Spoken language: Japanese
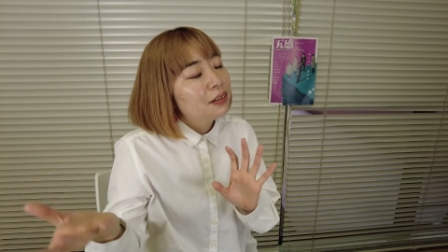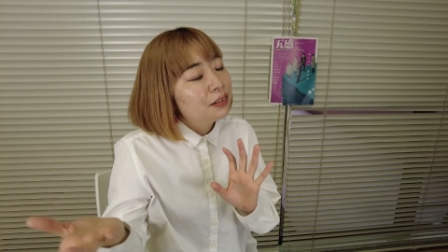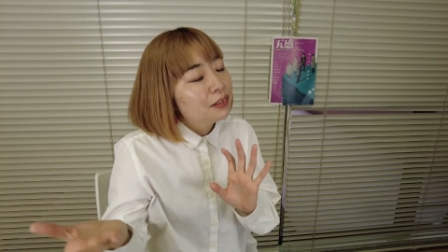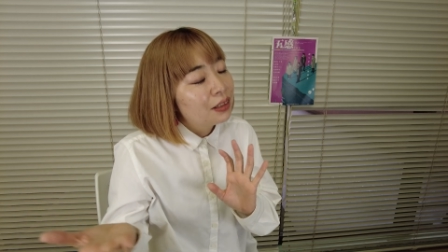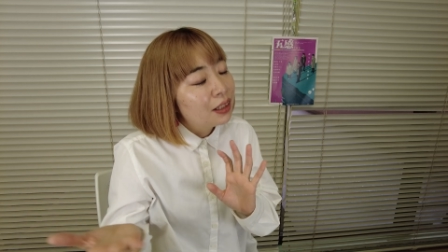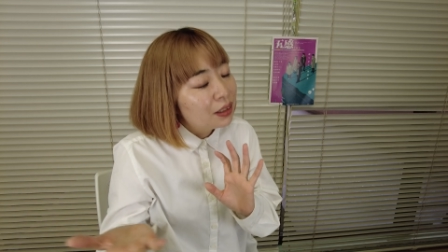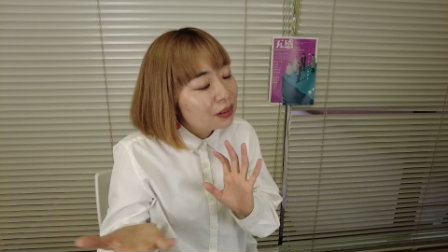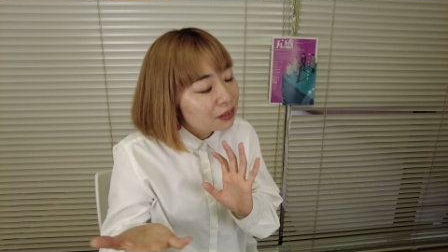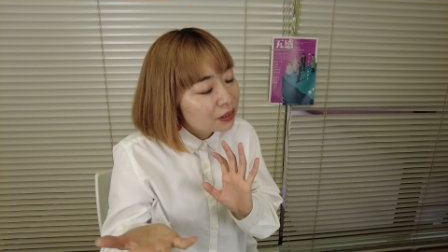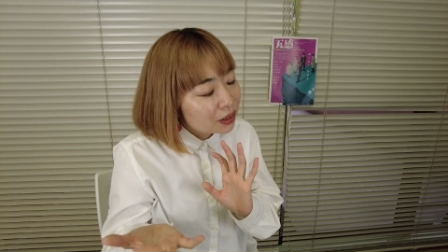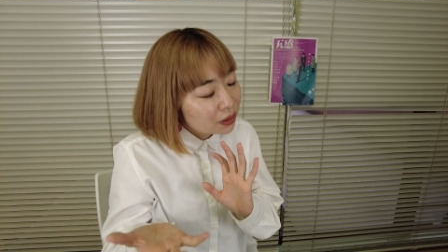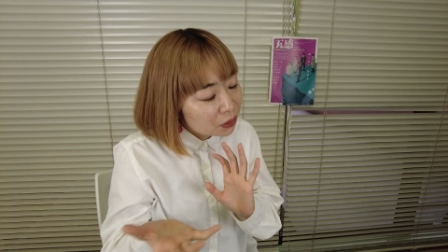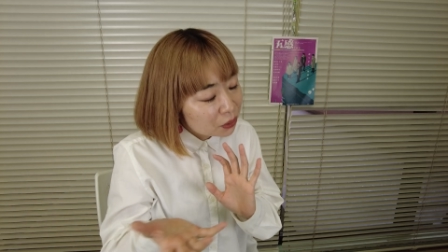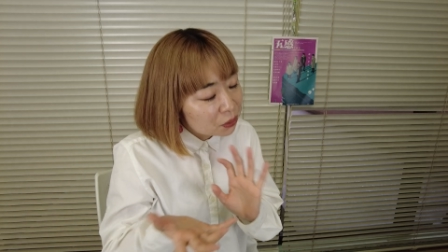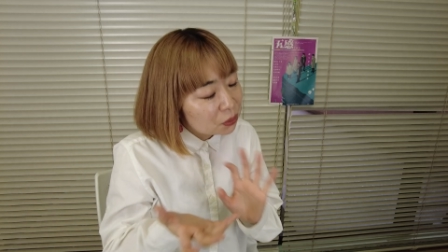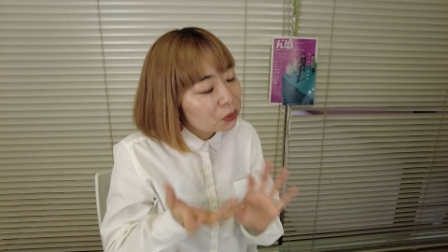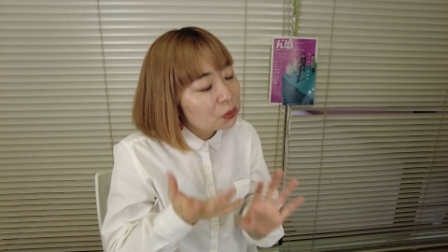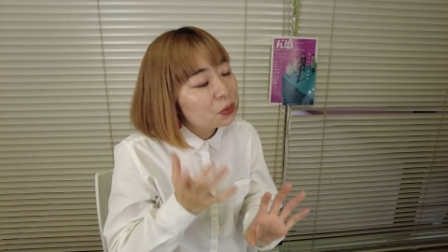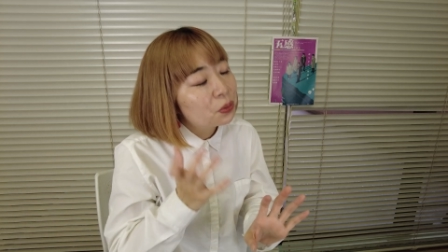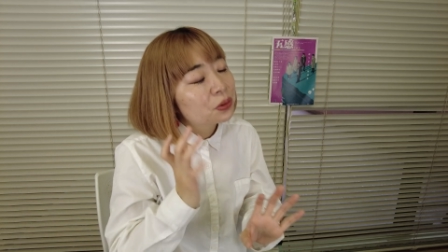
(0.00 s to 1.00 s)
なん結
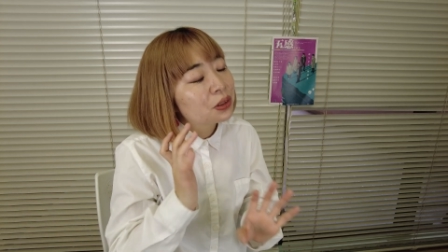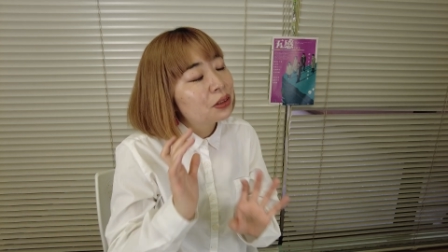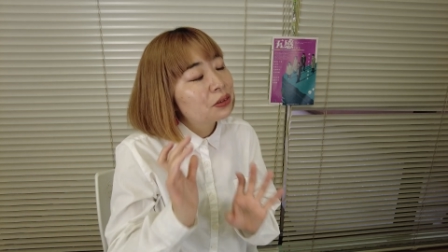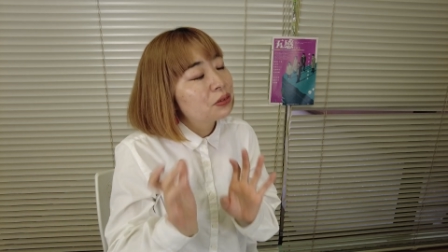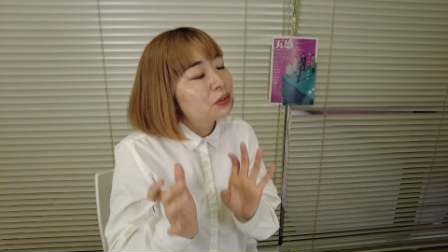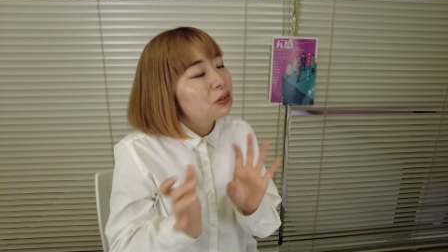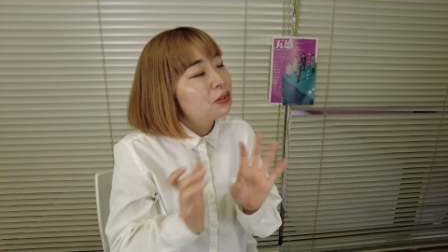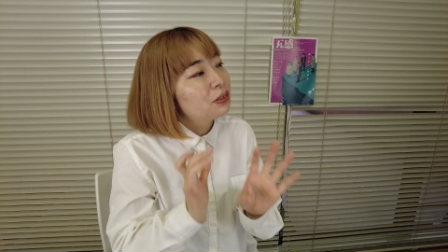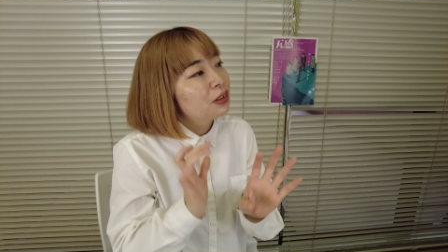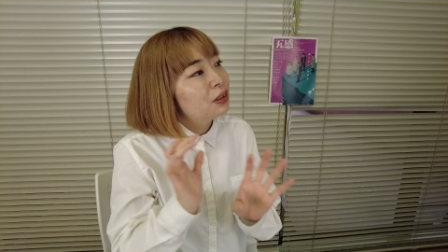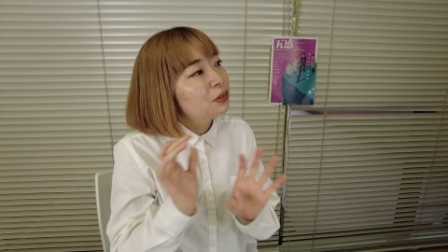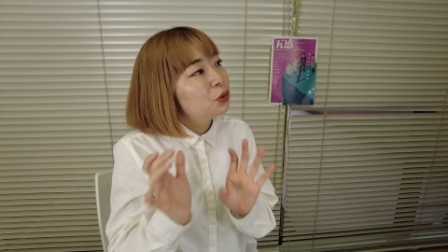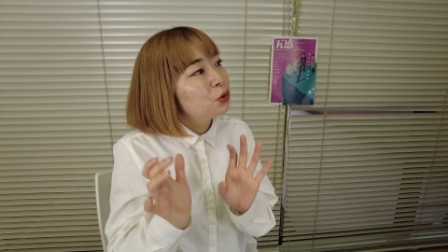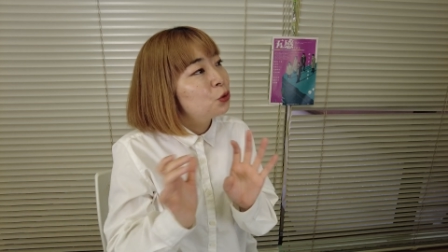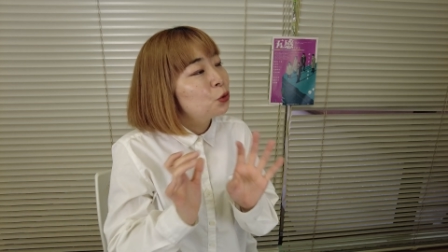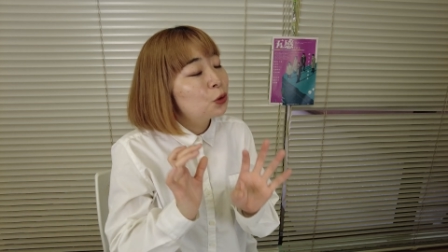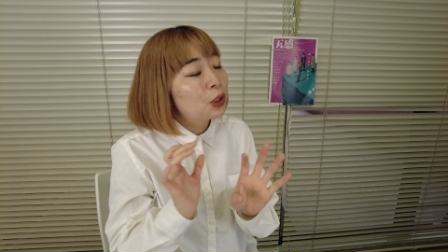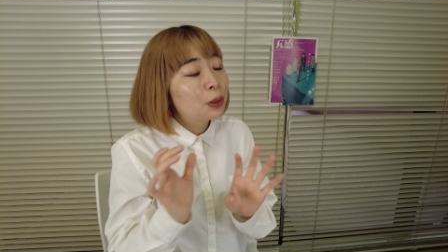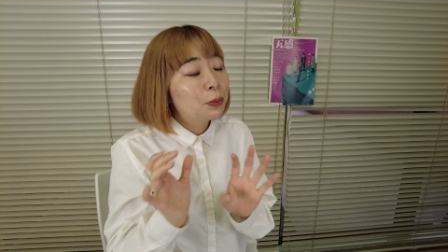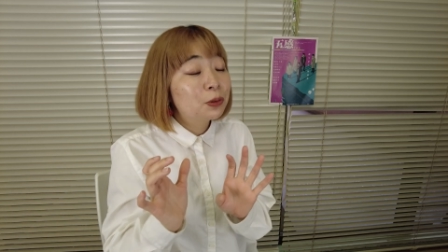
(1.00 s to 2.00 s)
構なんていうの何の
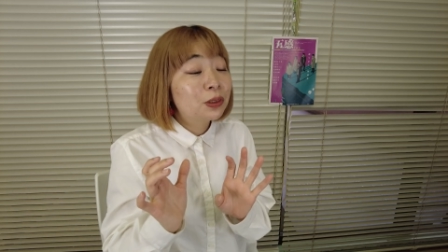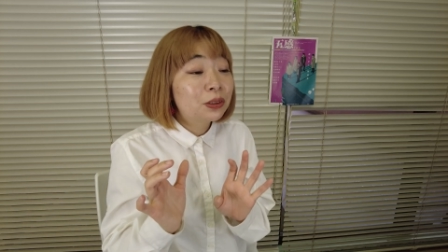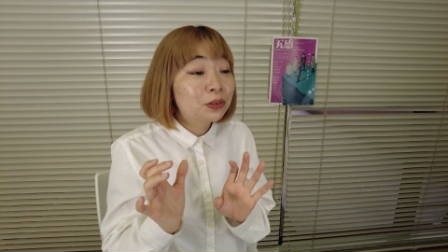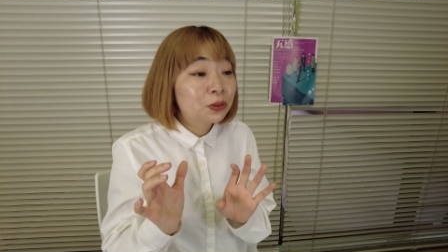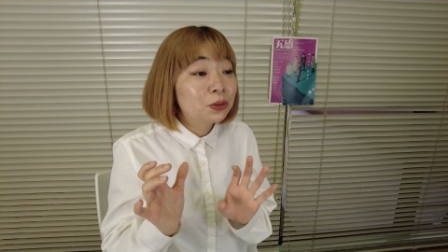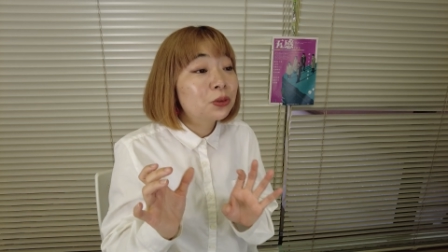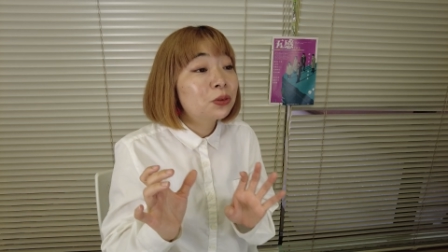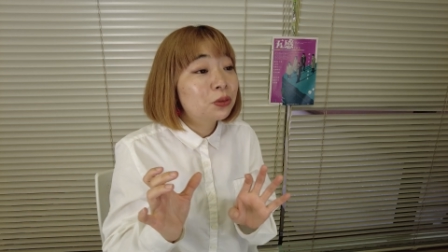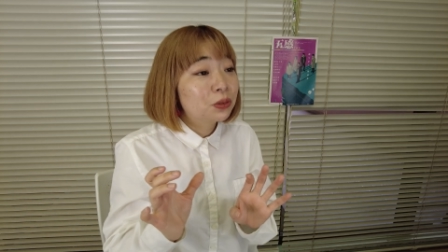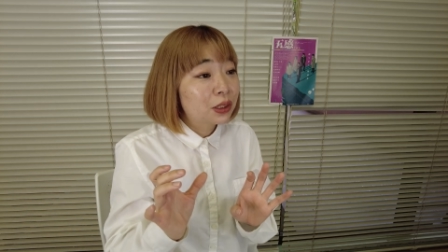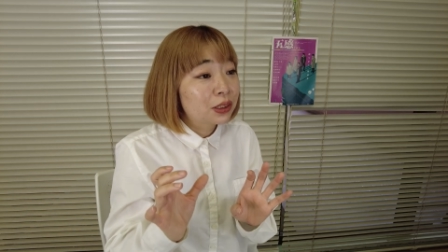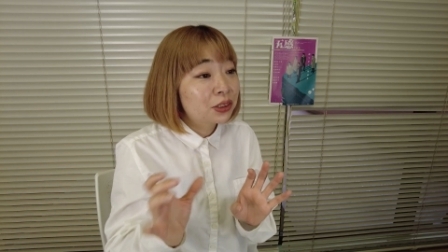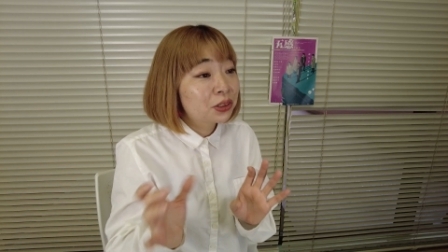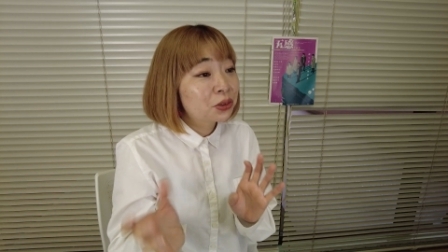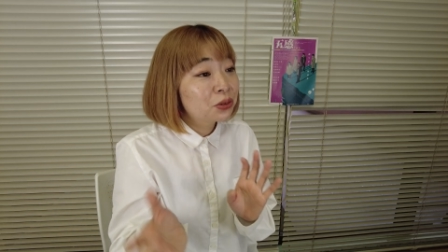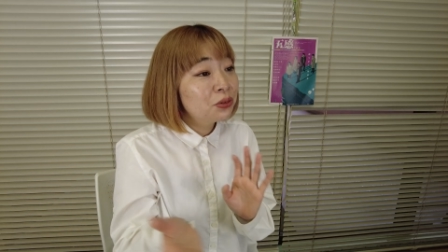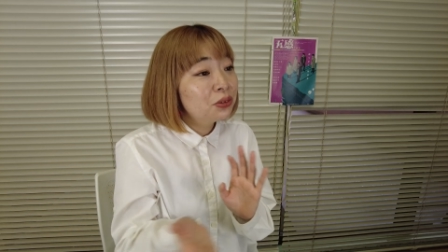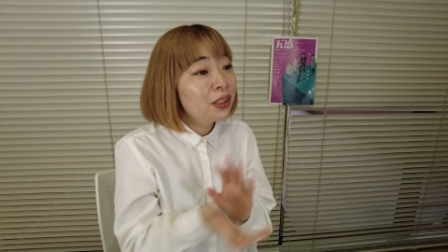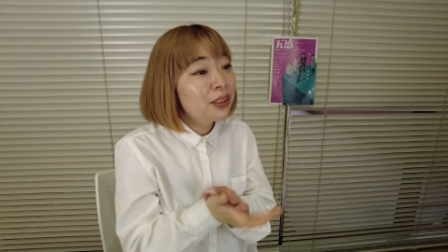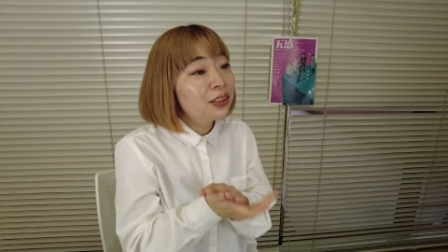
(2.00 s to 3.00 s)
障害もなくというか、
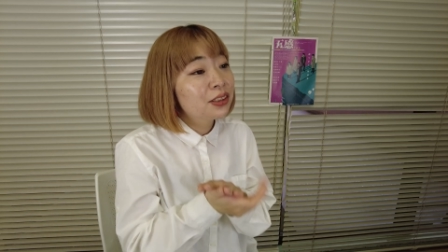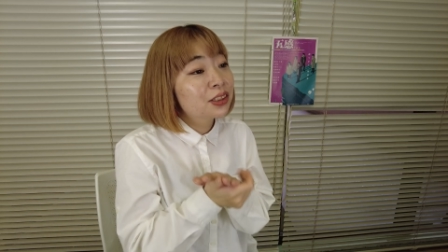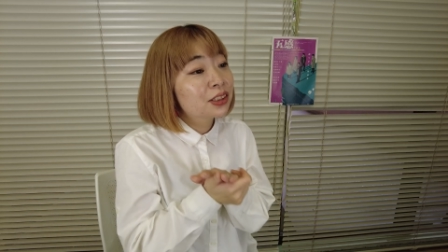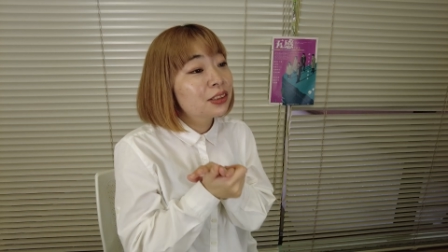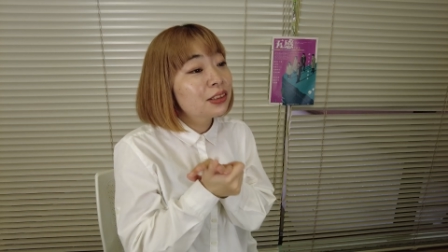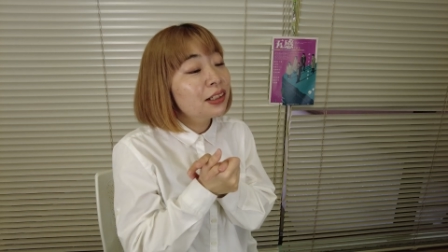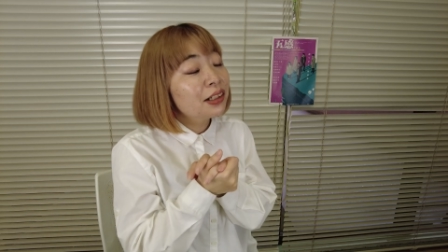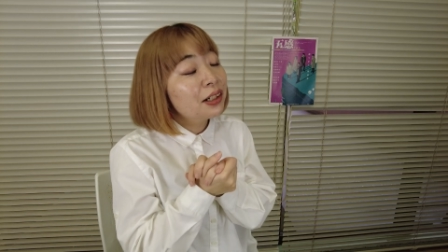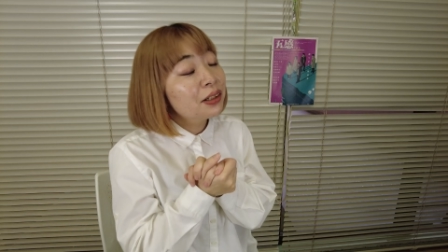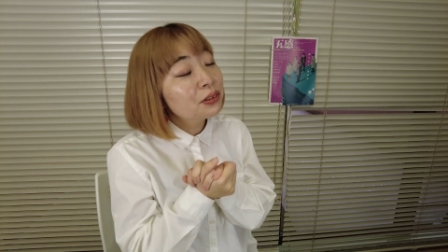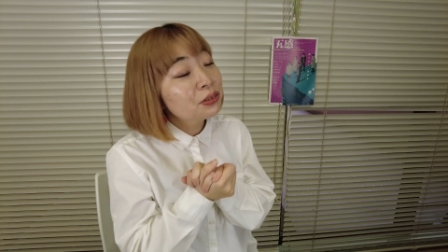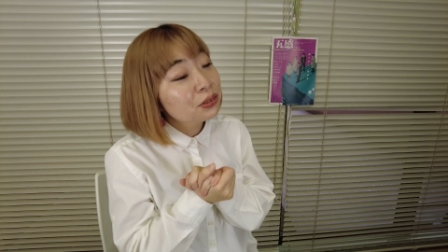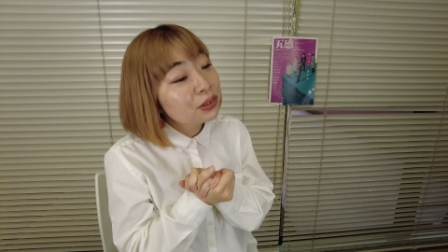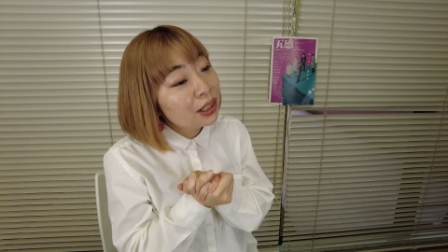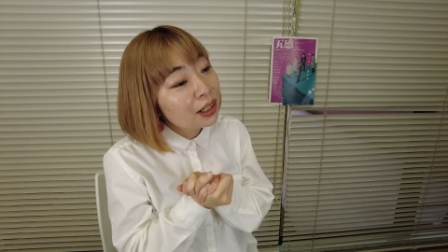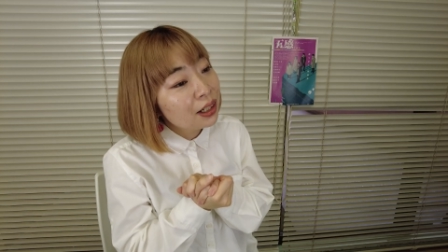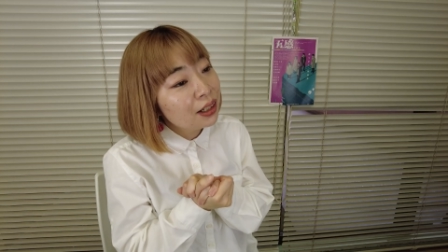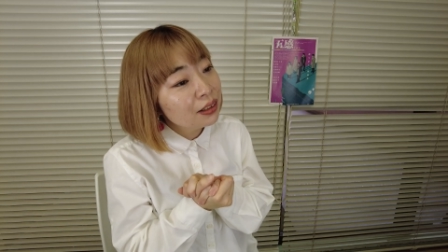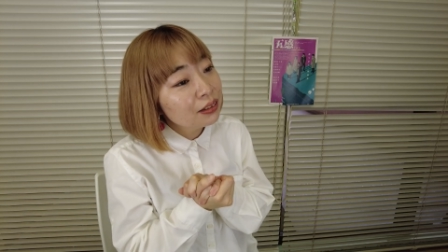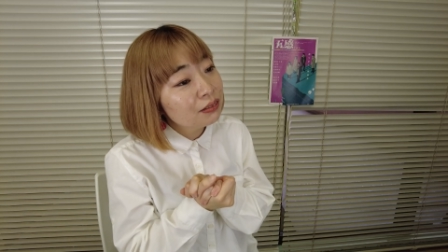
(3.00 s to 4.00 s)
すんなりつながる
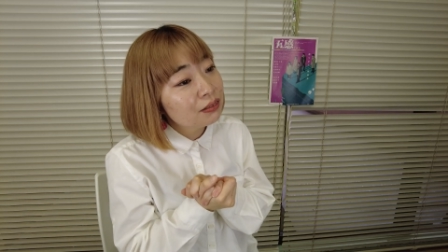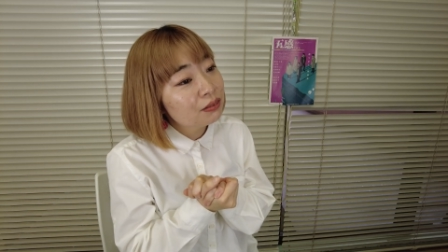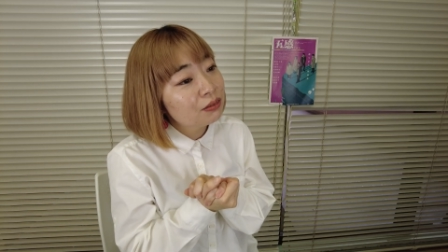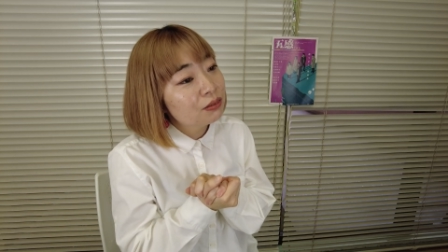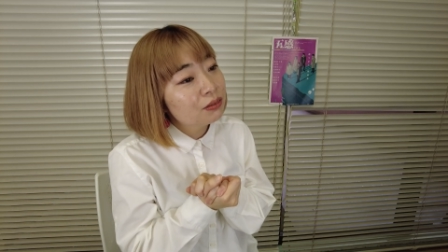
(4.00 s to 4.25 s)
な、